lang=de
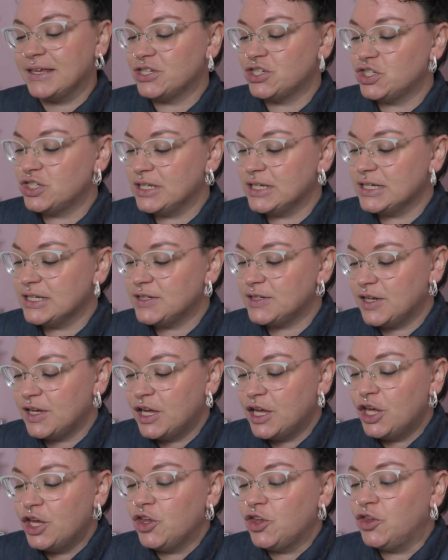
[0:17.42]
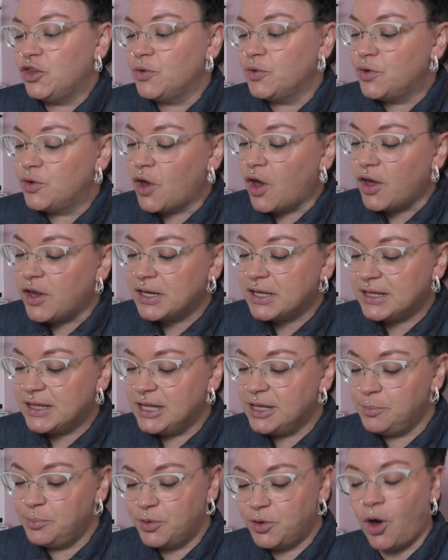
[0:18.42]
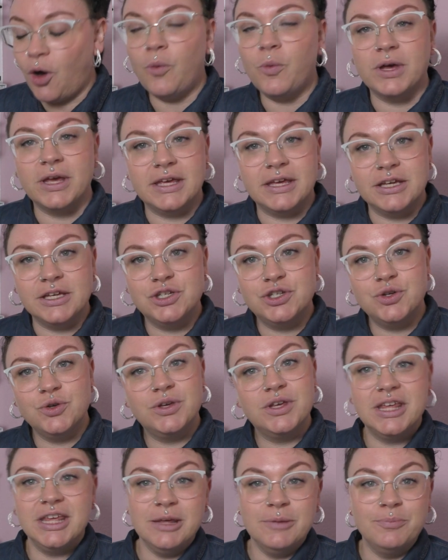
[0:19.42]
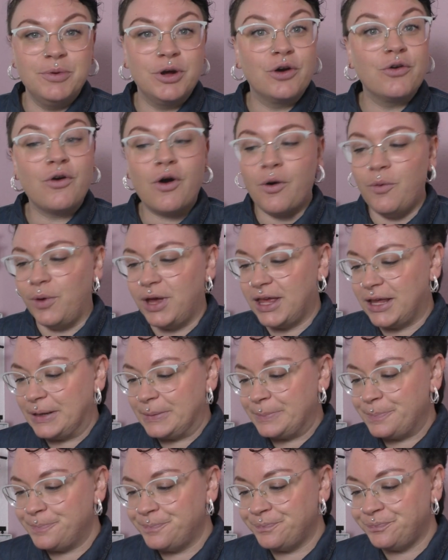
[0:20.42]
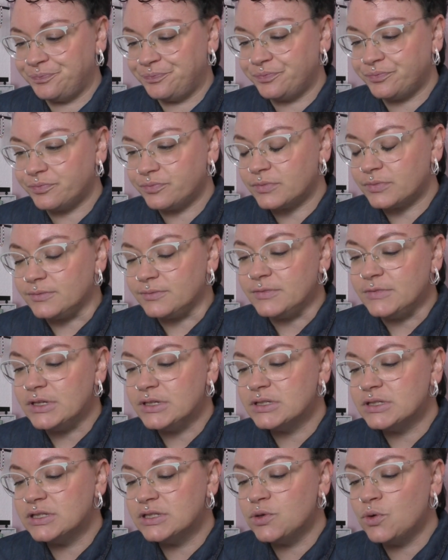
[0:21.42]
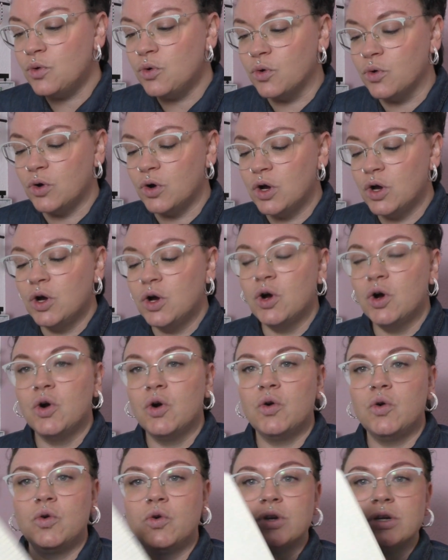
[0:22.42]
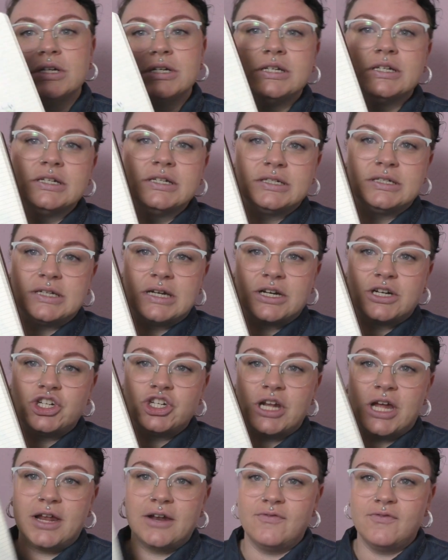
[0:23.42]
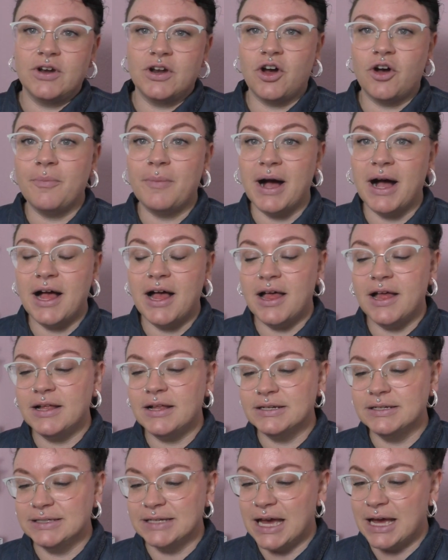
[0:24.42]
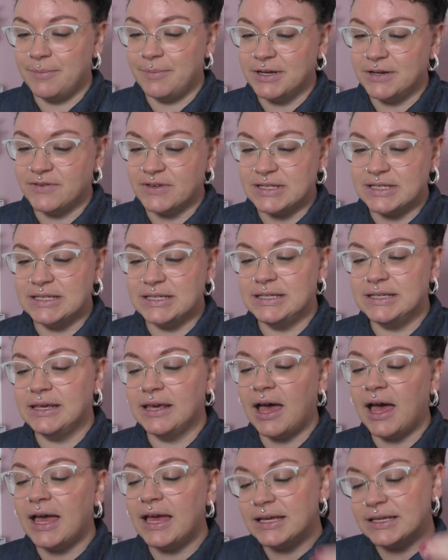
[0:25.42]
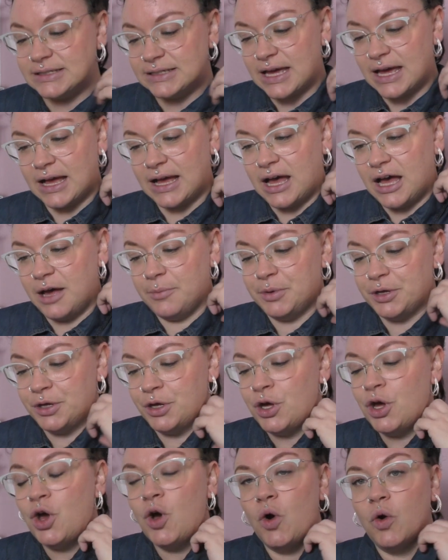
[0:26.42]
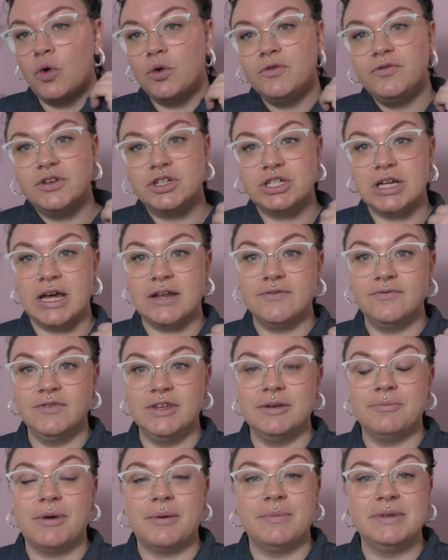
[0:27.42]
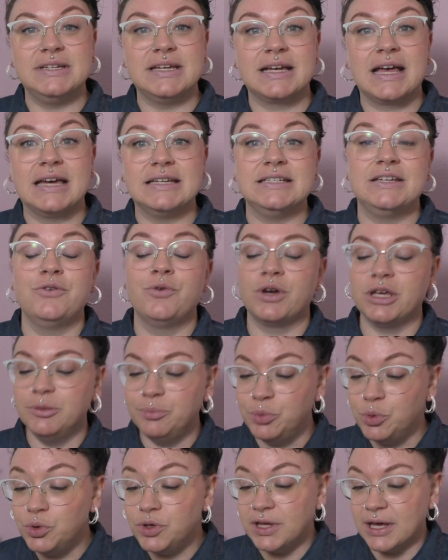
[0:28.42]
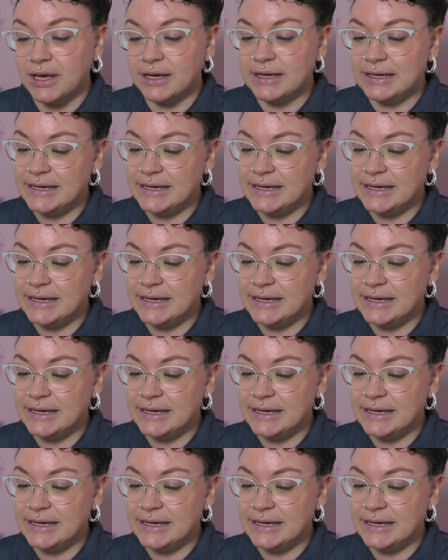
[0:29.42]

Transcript: Hier steht, You gotta keep going to keep growing. So, und dann starten wir doch mal damit, was ich hier eingetragen habe. Und wir starten wie immer mit der Kategorie Bücher.